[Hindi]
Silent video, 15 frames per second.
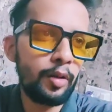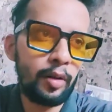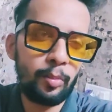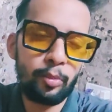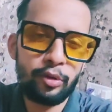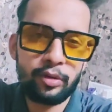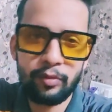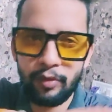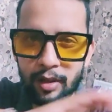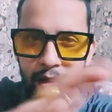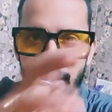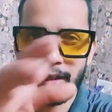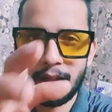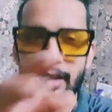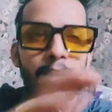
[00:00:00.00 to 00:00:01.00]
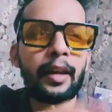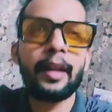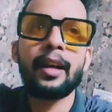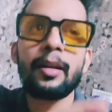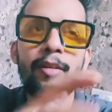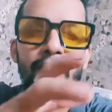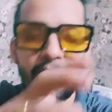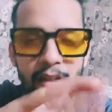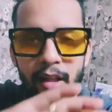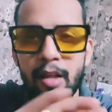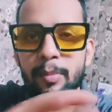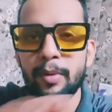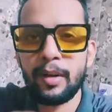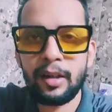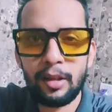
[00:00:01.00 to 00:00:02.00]
ऑलमोस्ट वन आवर लगेगा वन आवर
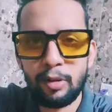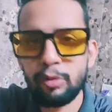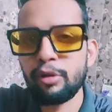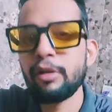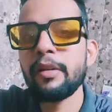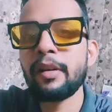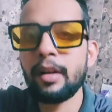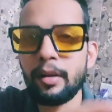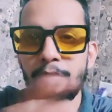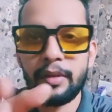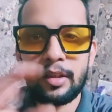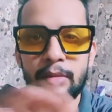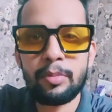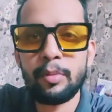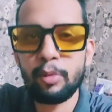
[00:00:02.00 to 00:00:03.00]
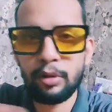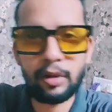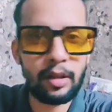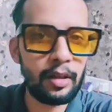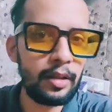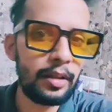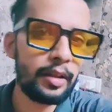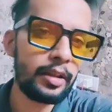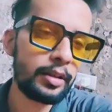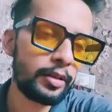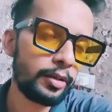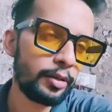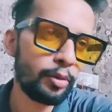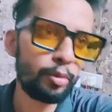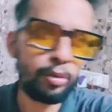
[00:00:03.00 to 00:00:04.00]
पकड़ लोगे क्योंकि तो ट्राफिक्स भी बहुत रहती है
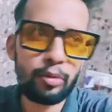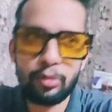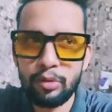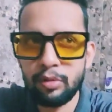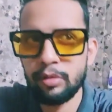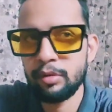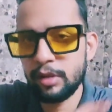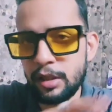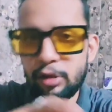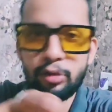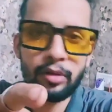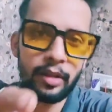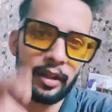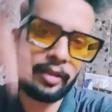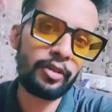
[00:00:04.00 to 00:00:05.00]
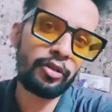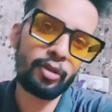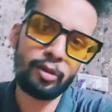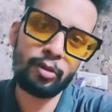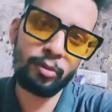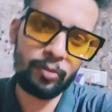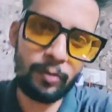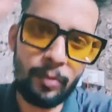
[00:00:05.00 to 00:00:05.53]
तो स्टेज गाइस चलो